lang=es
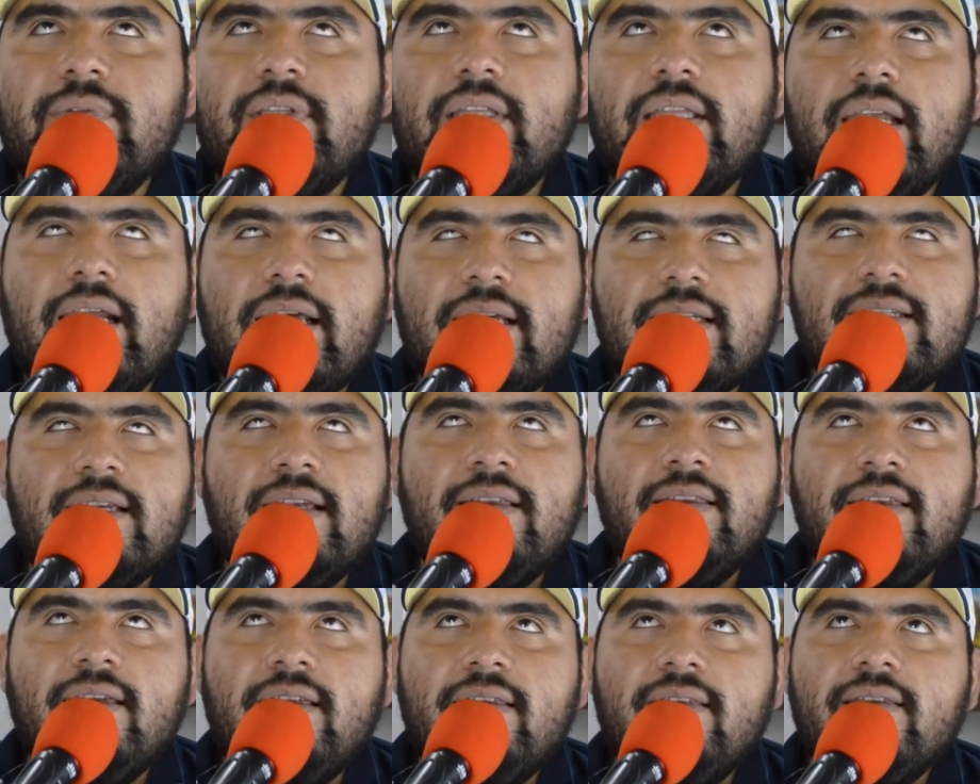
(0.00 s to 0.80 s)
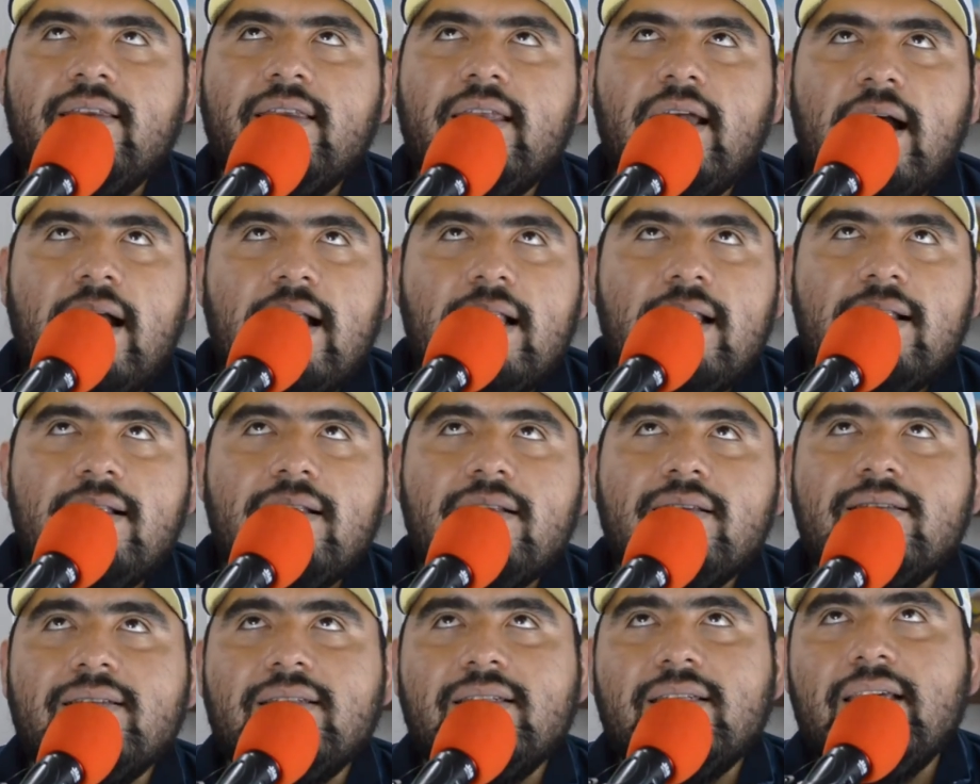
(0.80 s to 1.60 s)

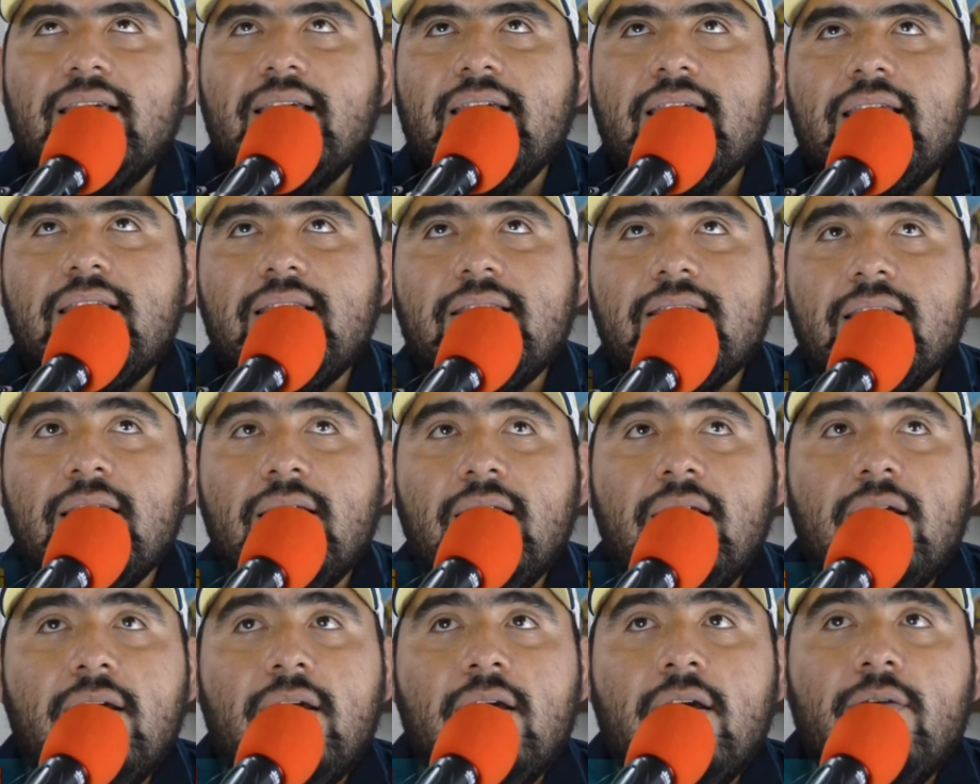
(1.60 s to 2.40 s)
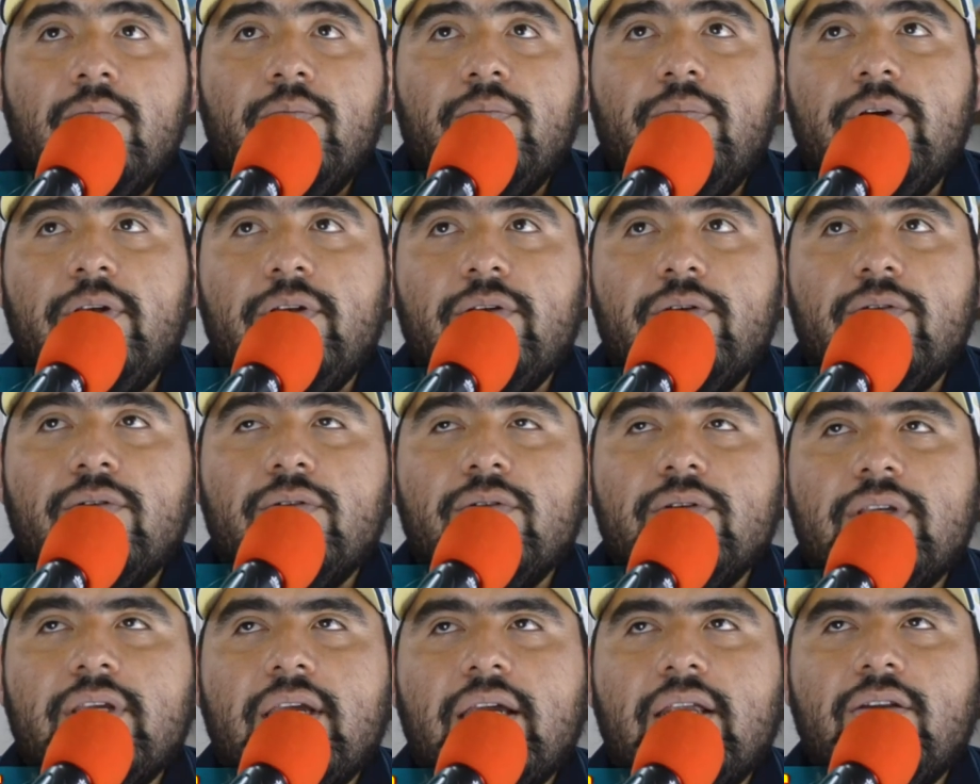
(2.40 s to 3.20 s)
trascendental si es,
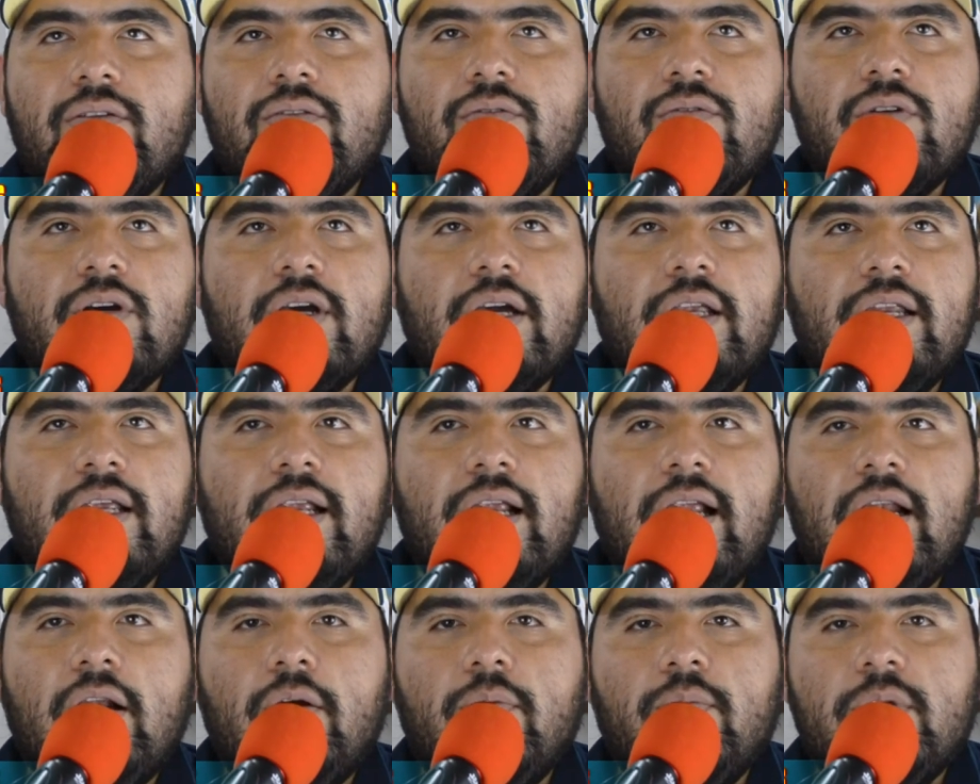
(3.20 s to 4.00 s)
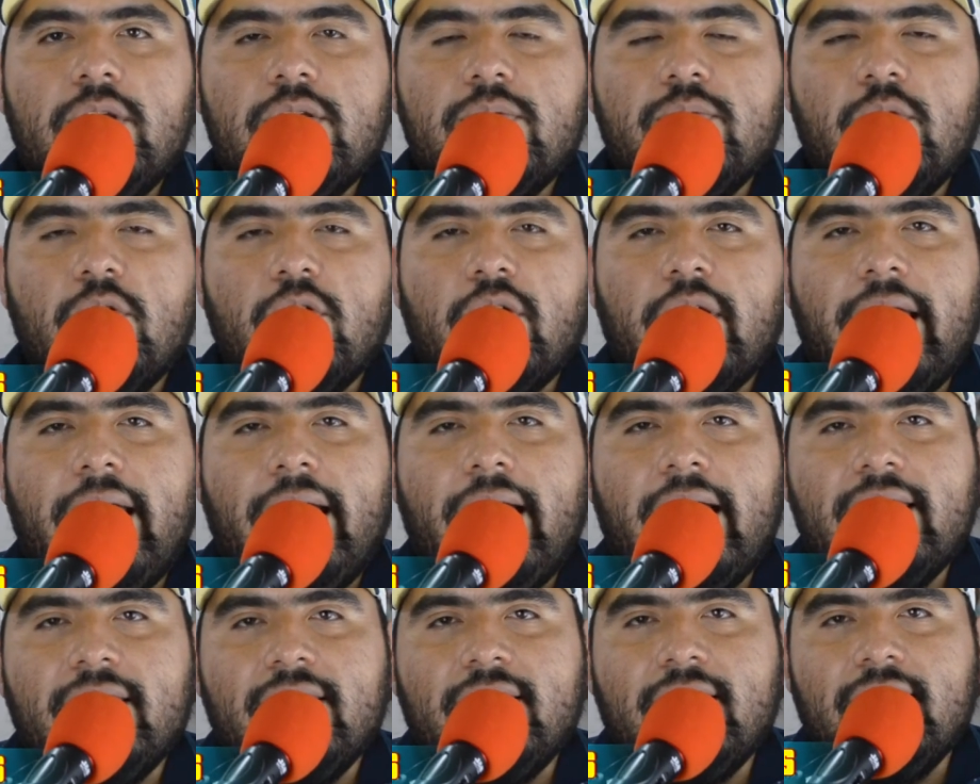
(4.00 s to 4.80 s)
pero ya no genera lo mismo que
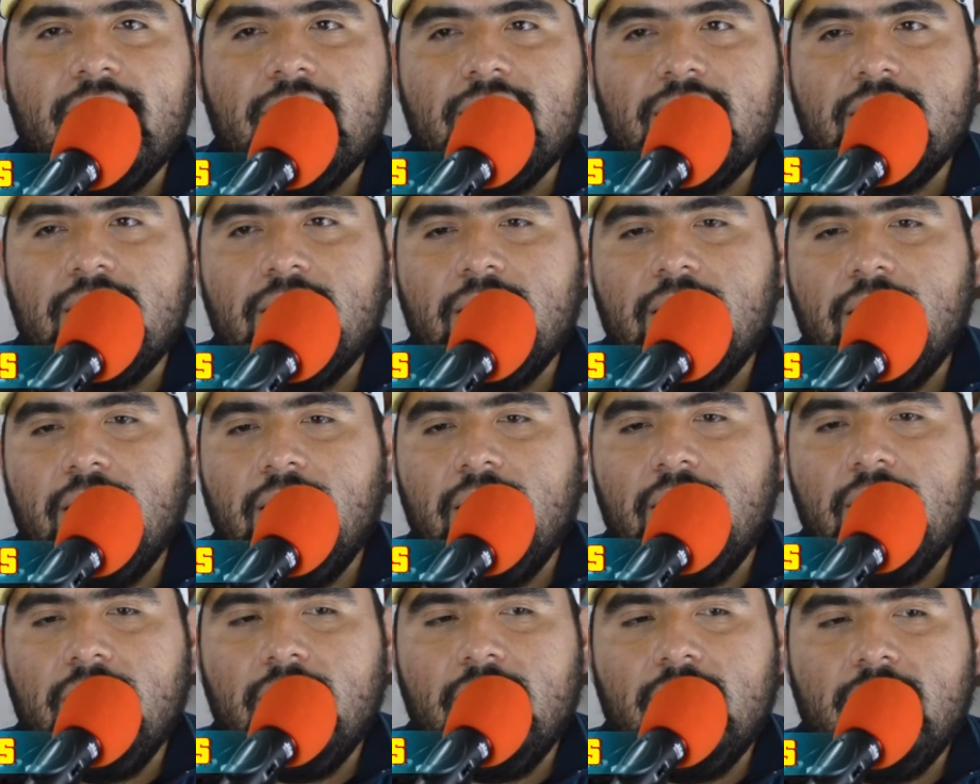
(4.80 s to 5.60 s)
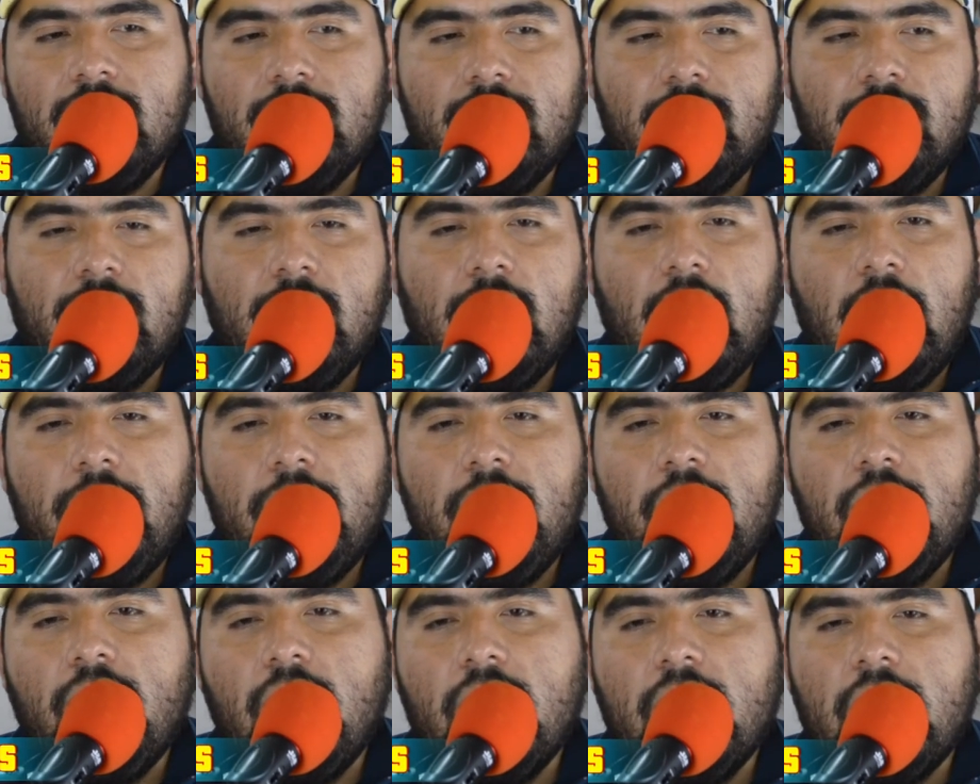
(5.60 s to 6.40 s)
antes. Eh,
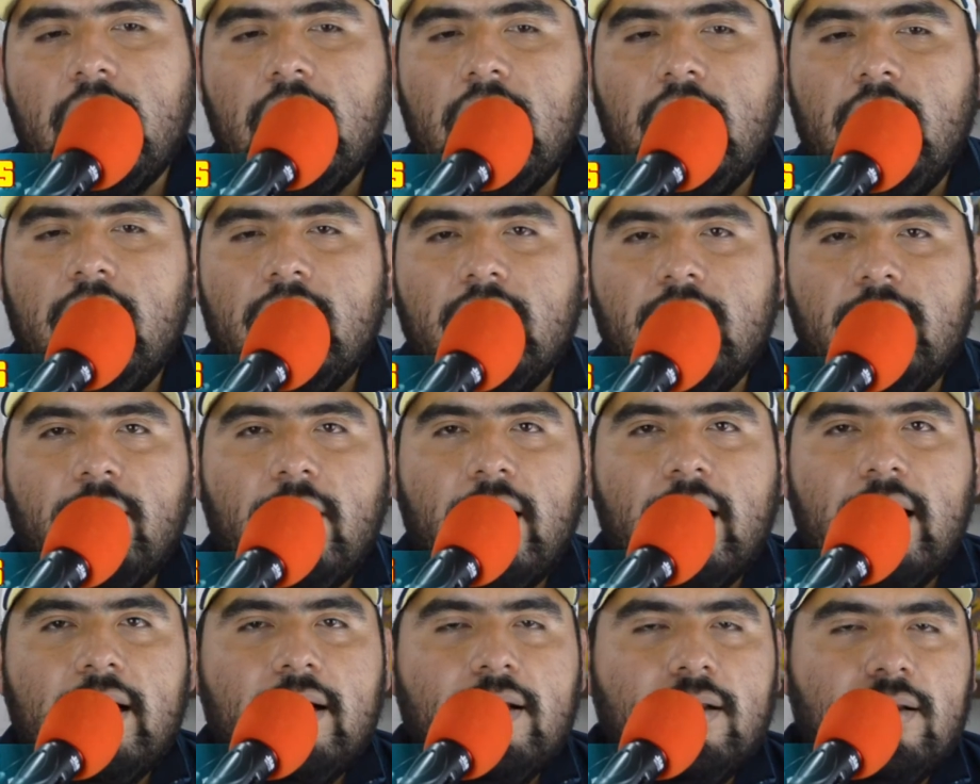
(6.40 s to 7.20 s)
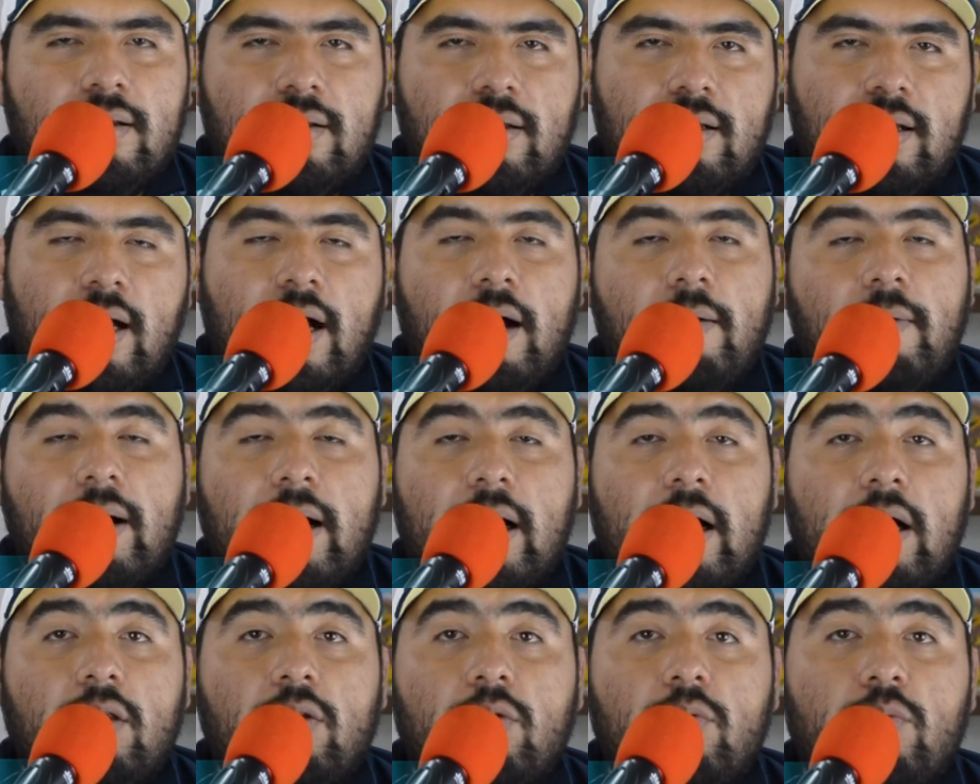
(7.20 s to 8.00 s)
debido a que el rival ha
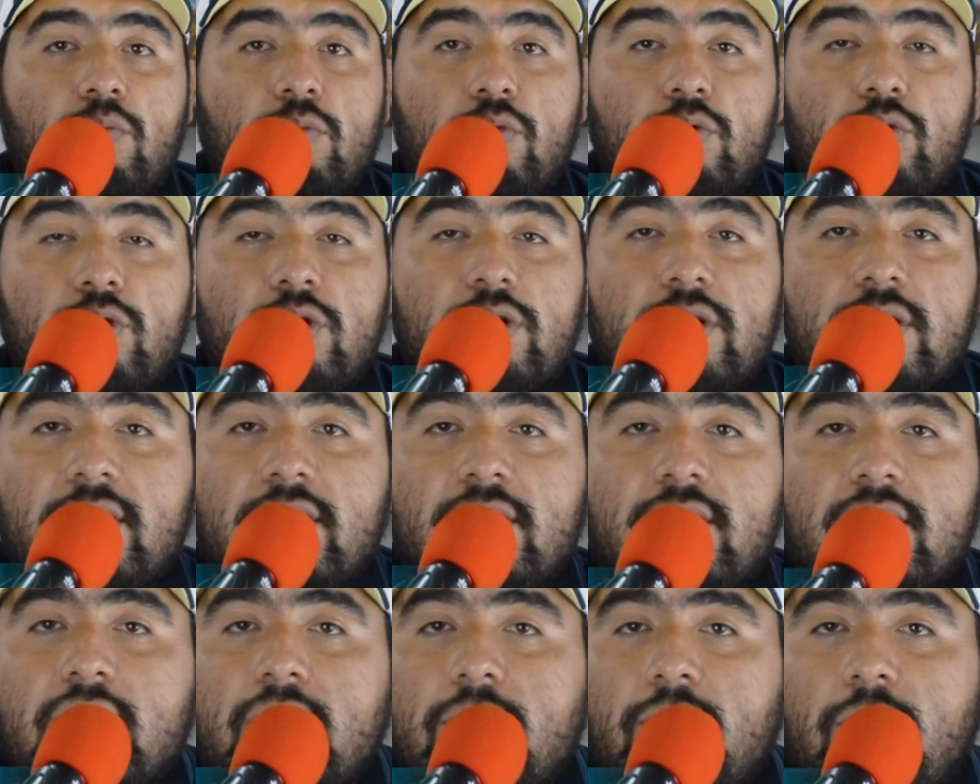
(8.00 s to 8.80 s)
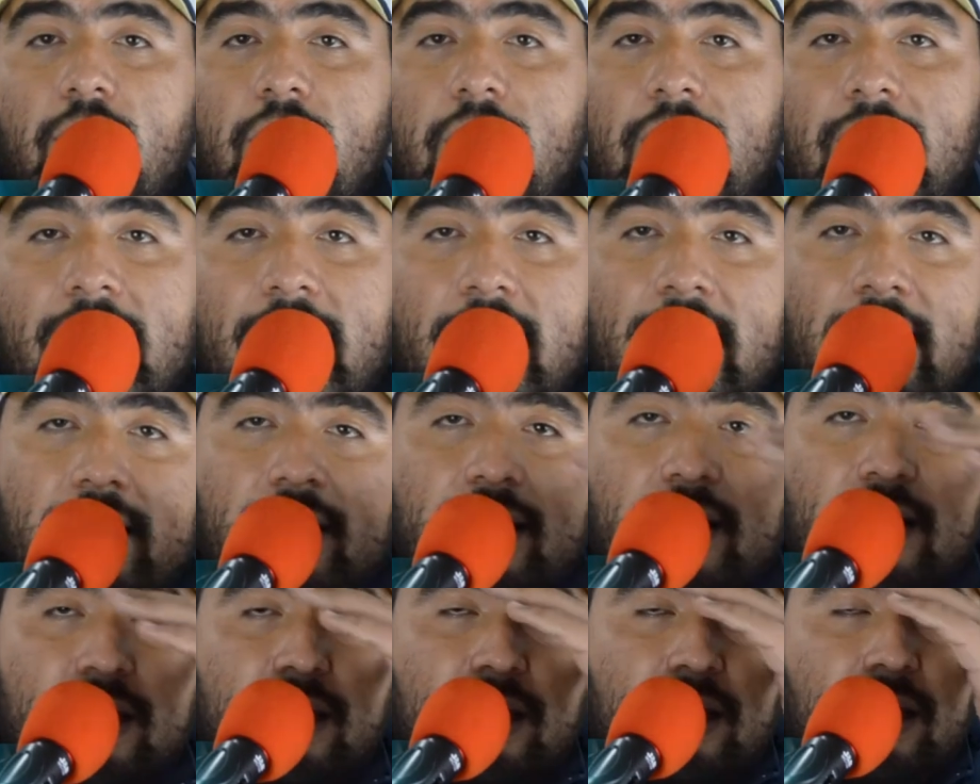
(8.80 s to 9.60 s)
bajado muchísimo la
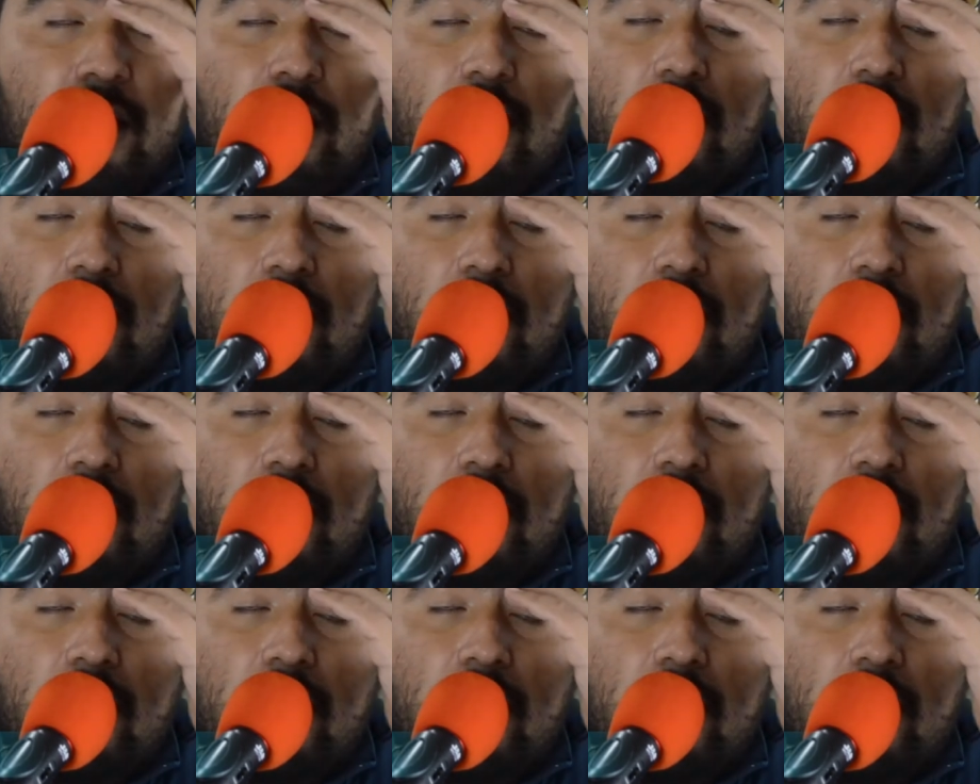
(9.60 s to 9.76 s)
calidad.